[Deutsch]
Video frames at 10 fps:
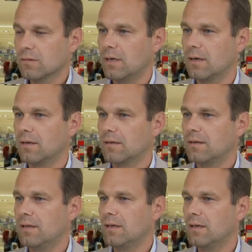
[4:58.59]
Äh,
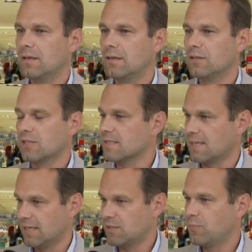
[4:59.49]
die, die Stadt
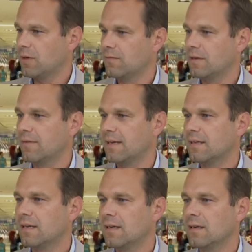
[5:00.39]
Salzburg wird
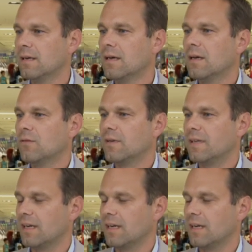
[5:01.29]
weiterhin für